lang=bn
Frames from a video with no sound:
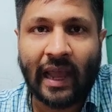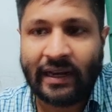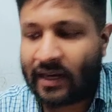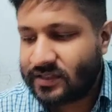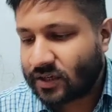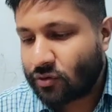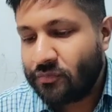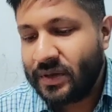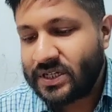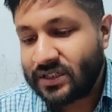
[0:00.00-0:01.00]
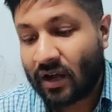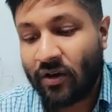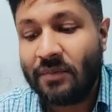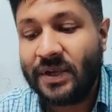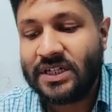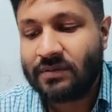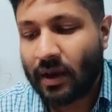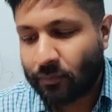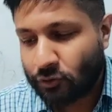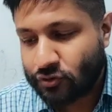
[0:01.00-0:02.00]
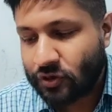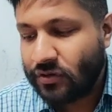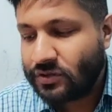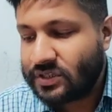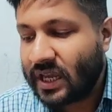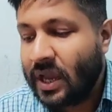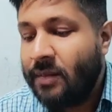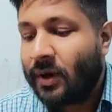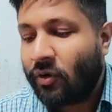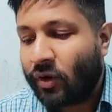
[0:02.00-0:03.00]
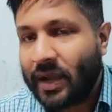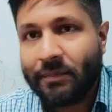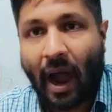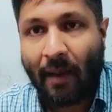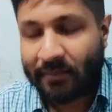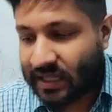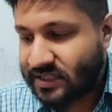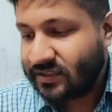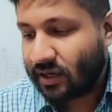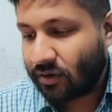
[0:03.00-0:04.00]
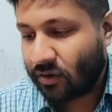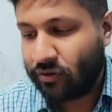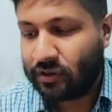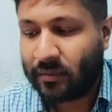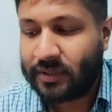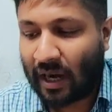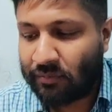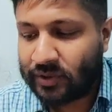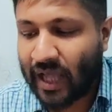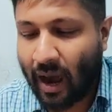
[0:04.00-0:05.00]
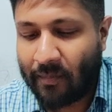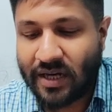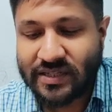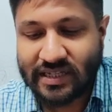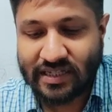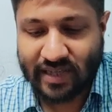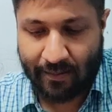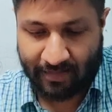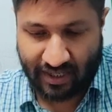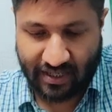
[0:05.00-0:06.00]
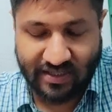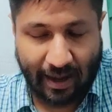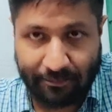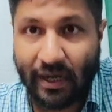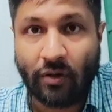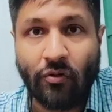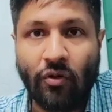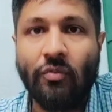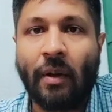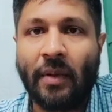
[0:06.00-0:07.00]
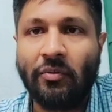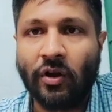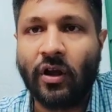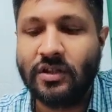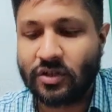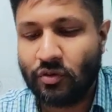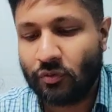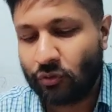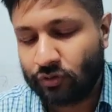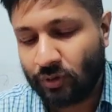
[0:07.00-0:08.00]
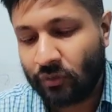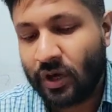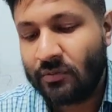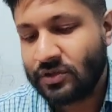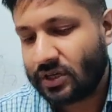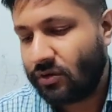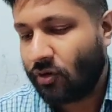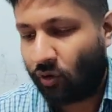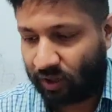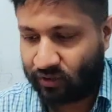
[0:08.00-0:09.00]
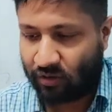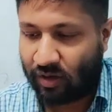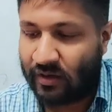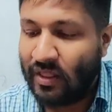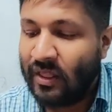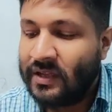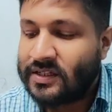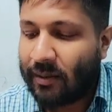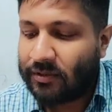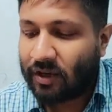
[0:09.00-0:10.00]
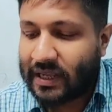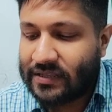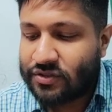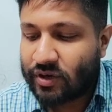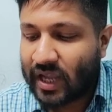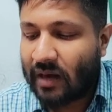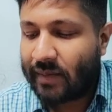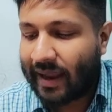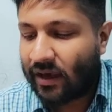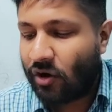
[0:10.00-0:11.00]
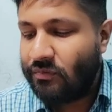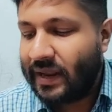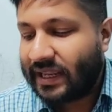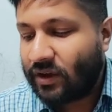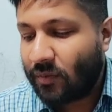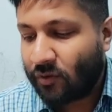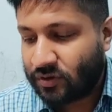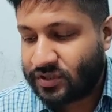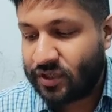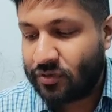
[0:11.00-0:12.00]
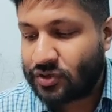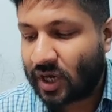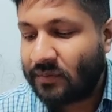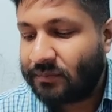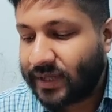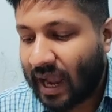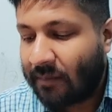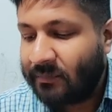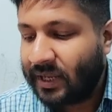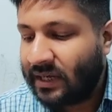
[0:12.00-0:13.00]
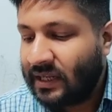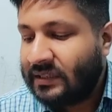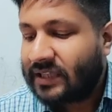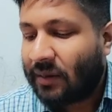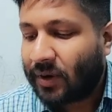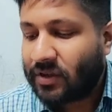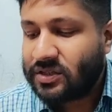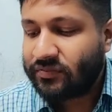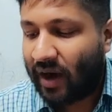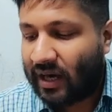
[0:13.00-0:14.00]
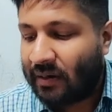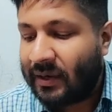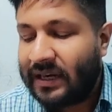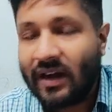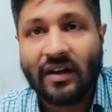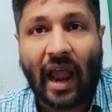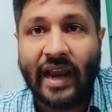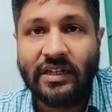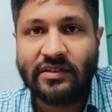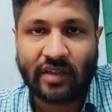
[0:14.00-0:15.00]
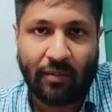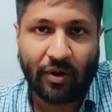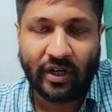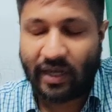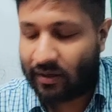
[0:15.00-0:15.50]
লাইনার যে খুব বেশি তা নয় বেশিরভাগ প্রশ্নই হচ্ছে মানে অনেক ভাবনা চিন্তা করে করতে হবে তার মধ্যে আমার যে যে মানে চ্যাপ্টারগুলো আমার মনে হয় যে খুব গুরুত্বপূর্ণ এবং সেগুলো করা দরকার যেমন ধরো হিস্টোরিক্যাল ব্যাকগ্রাউন্ড মেকিং অফ কনস্টিটিউশন কনস্টিটিউশন প্রিয়াম্বেল তারপরে হচ্ছে ফান্ডামেন্টাল রাইট তারপরে